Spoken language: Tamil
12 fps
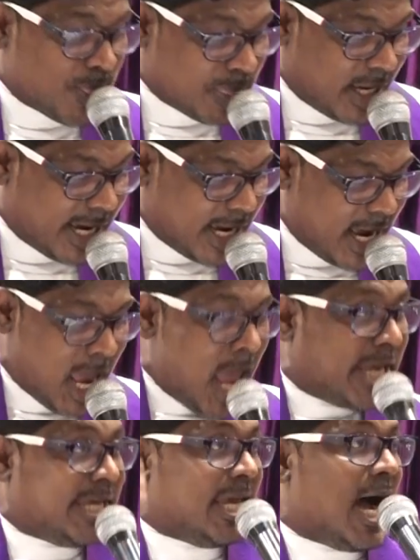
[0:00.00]
வந்த
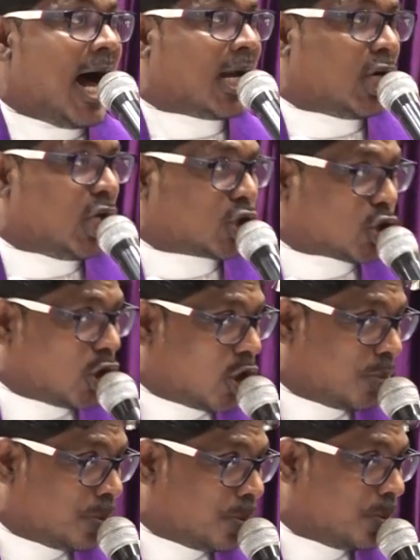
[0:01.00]

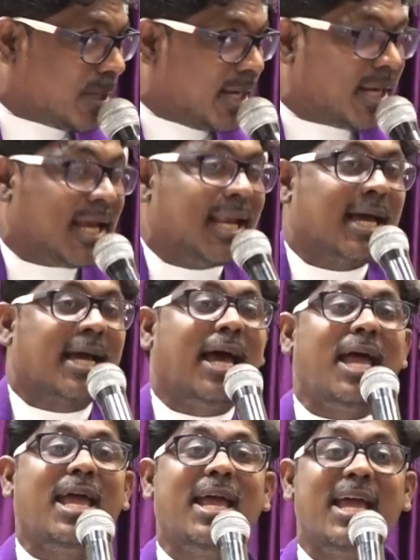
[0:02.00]
யாரிடத்திலும் என்ன இல்லைங்க
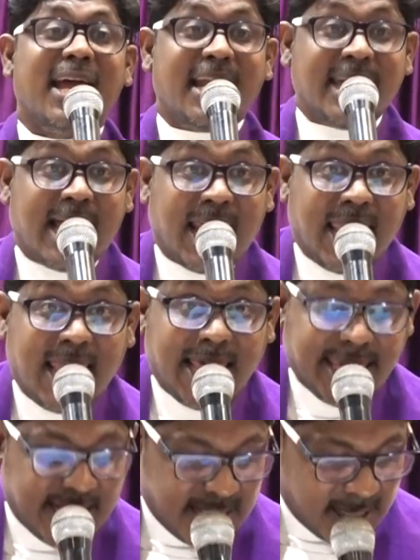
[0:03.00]
நல்ல
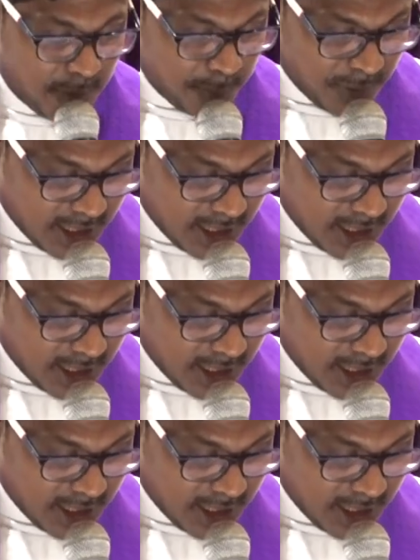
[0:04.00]
எண்ணம்